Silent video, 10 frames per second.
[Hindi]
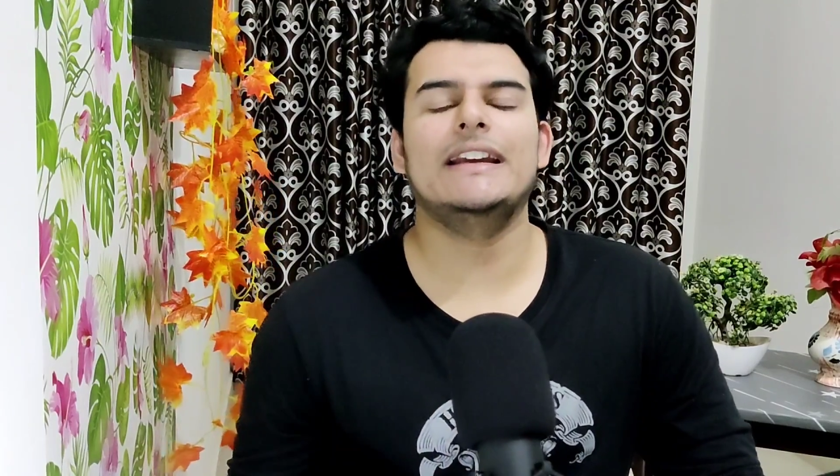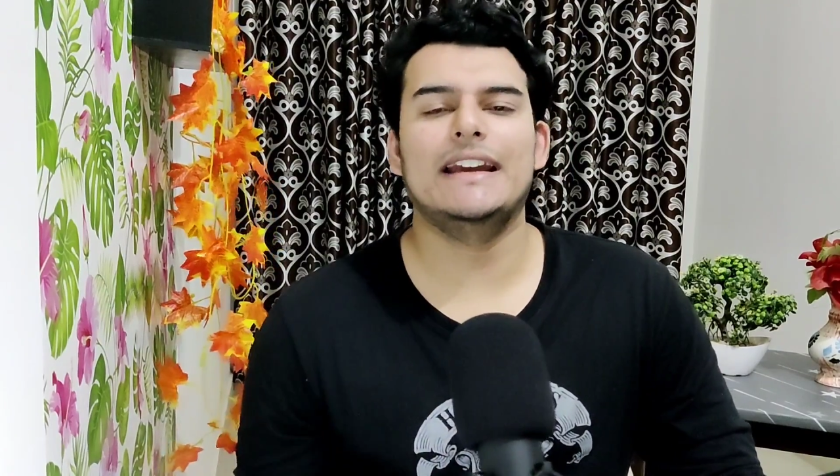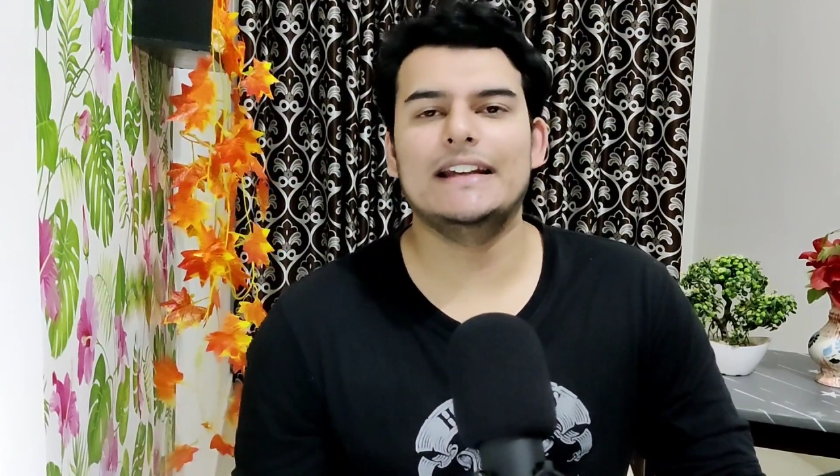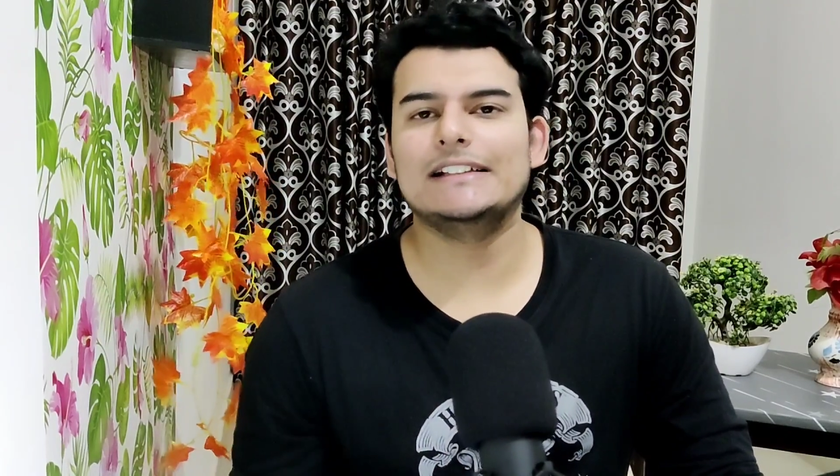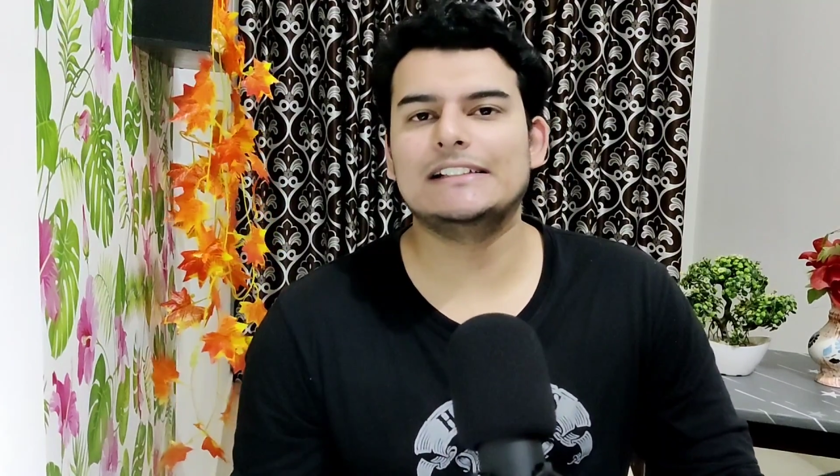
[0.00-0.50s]
ये
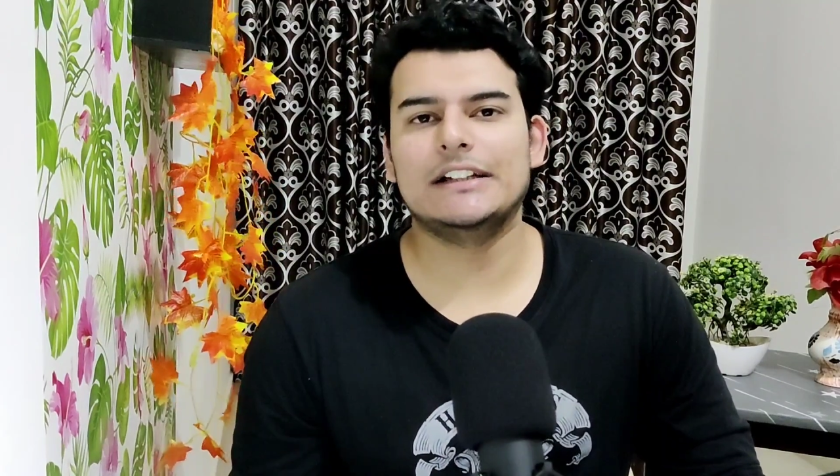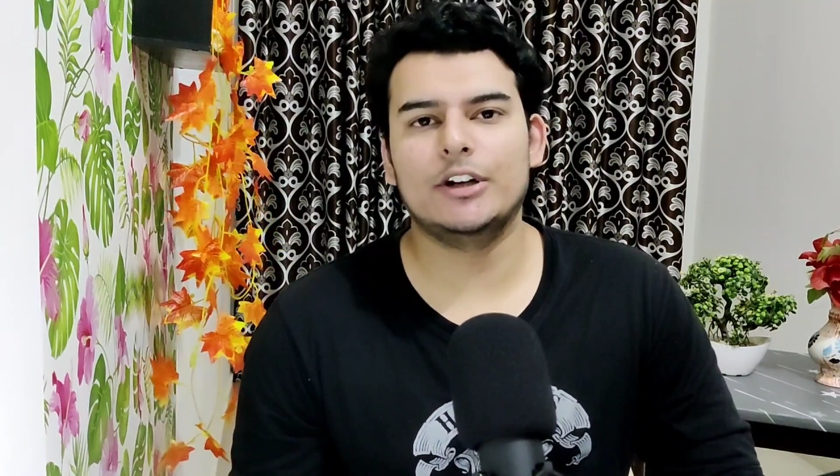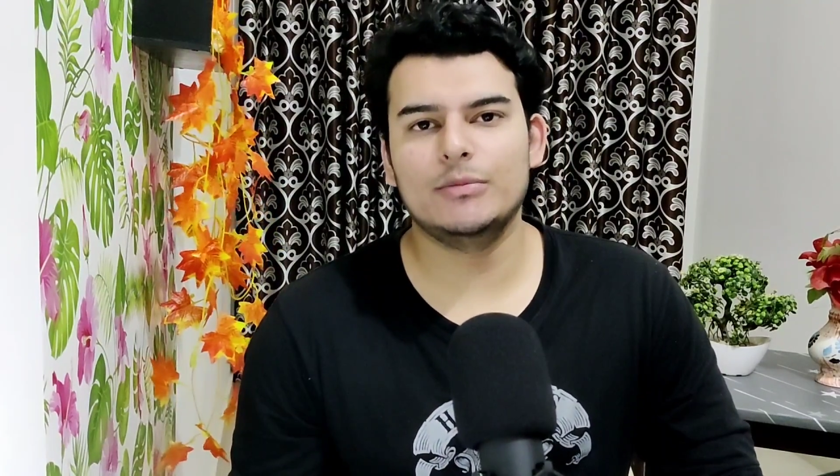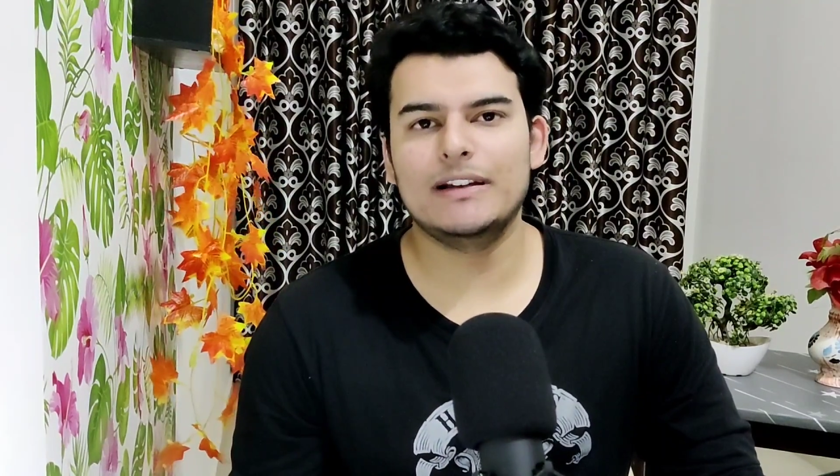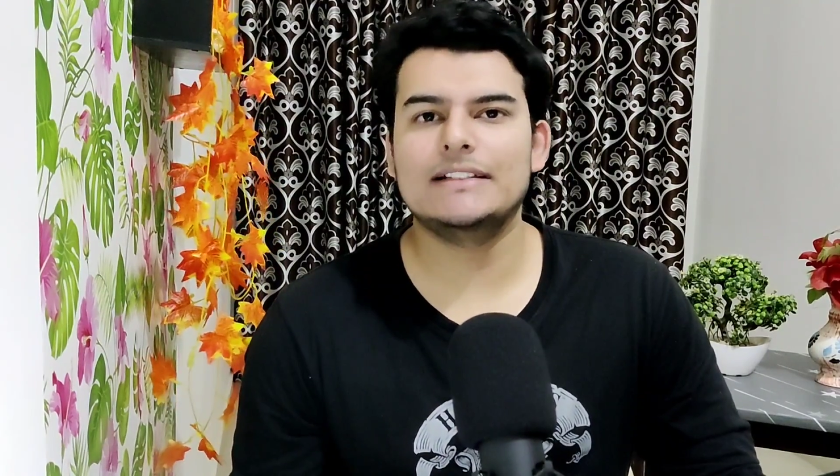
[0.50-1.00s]
एक
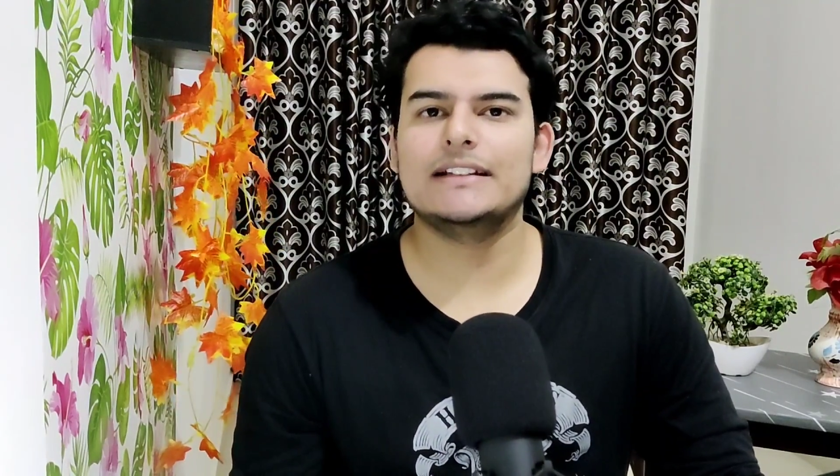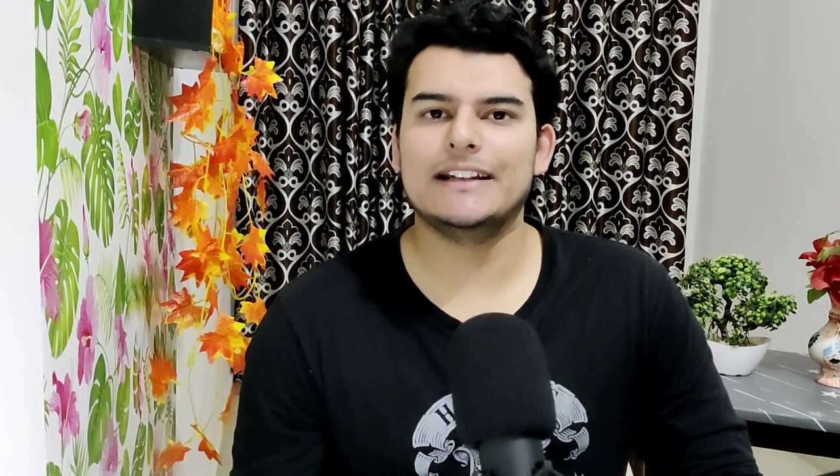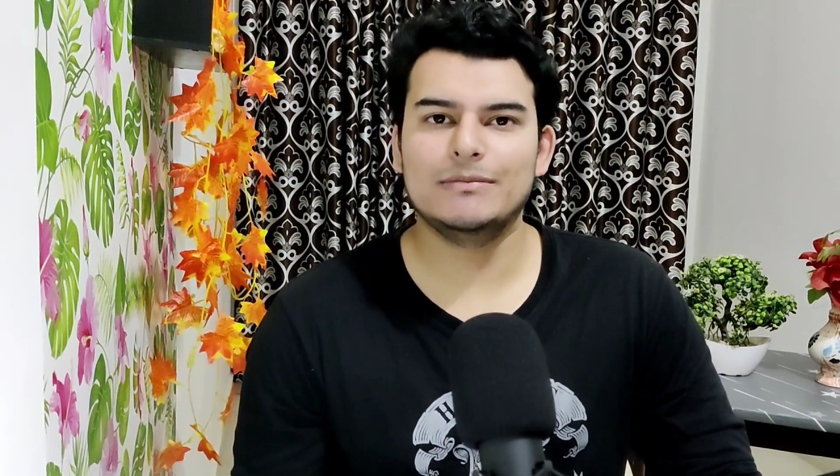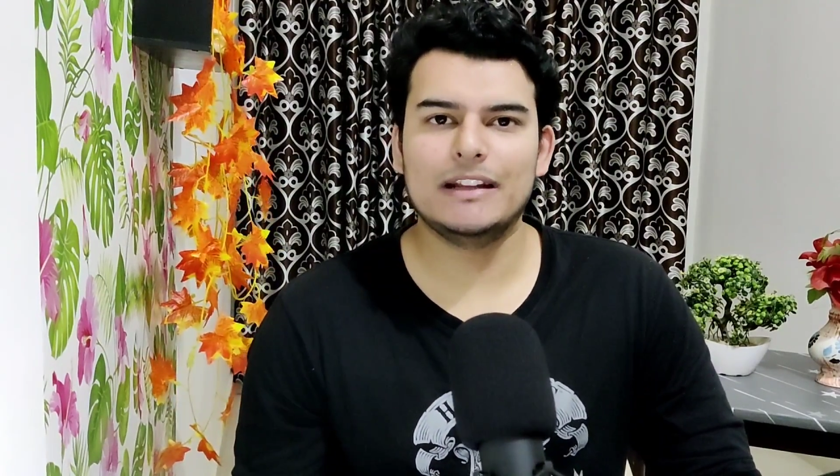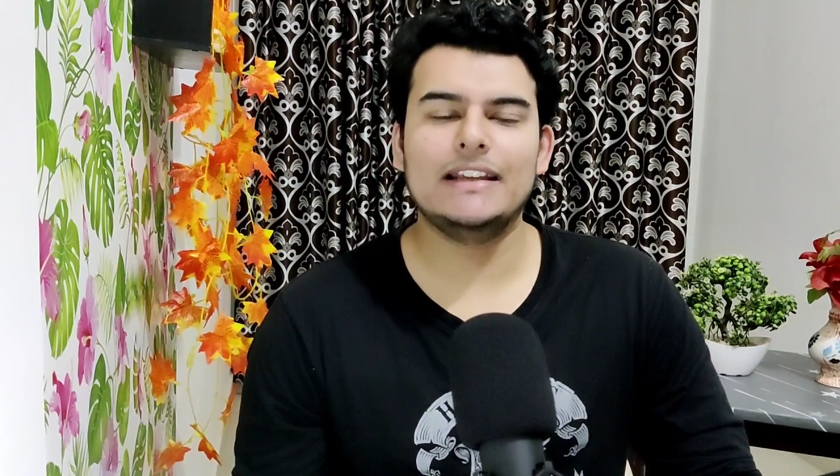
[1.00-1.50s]
स्टेरॉयड बेस्ड
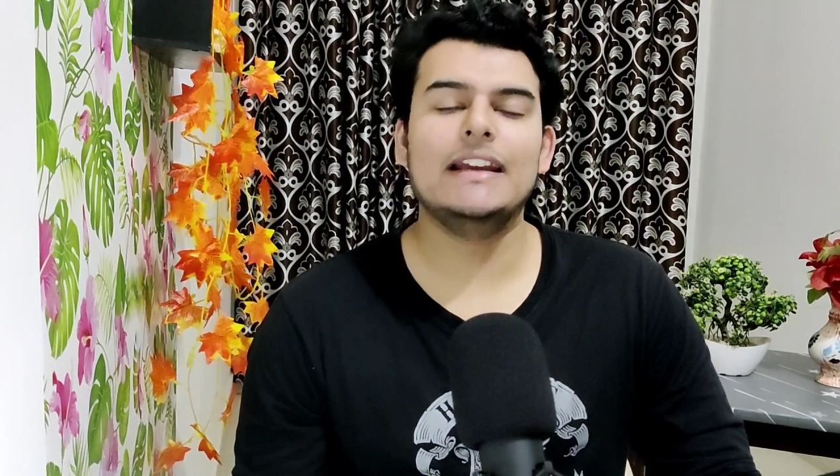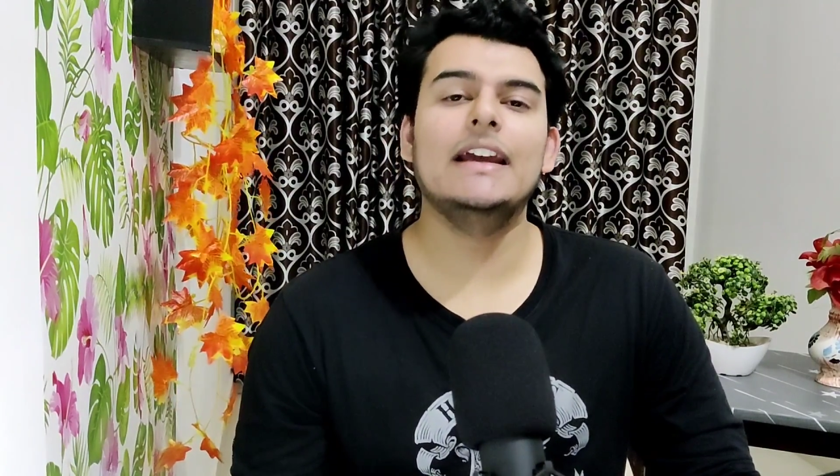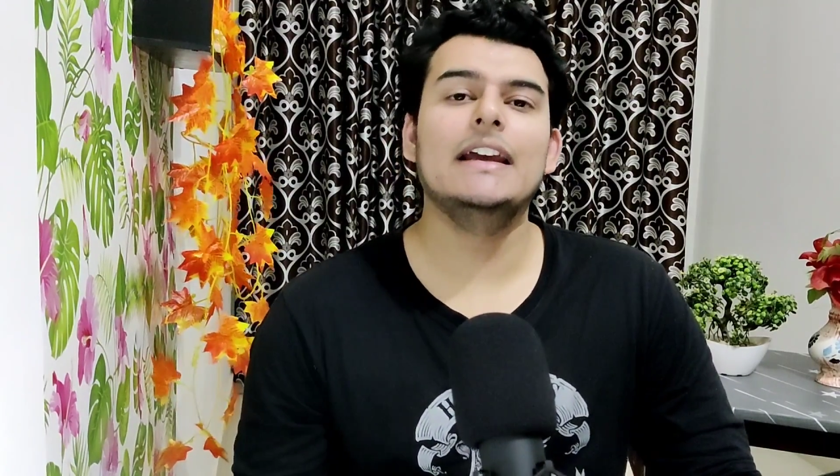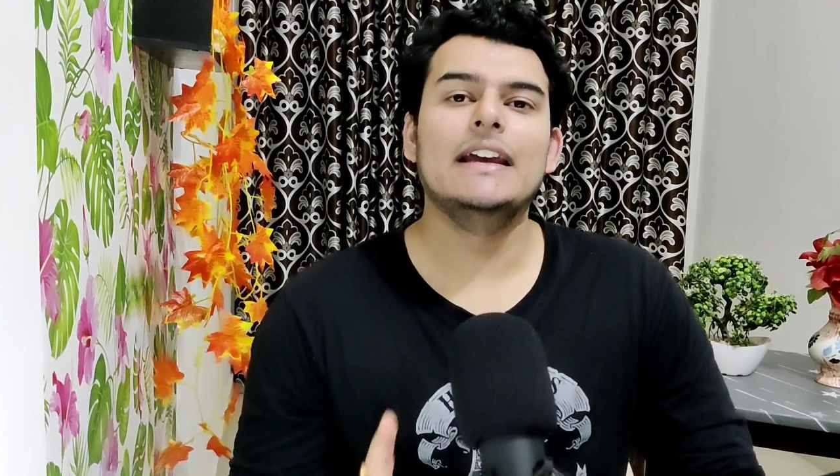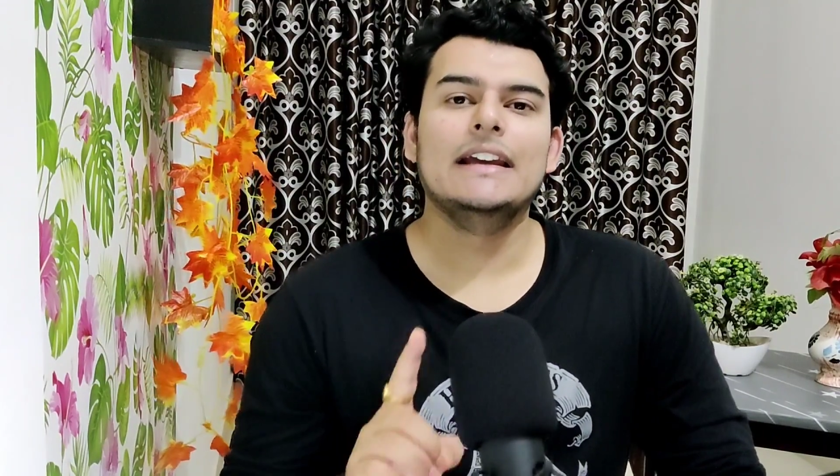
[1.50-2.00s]
क्रीम नहीं है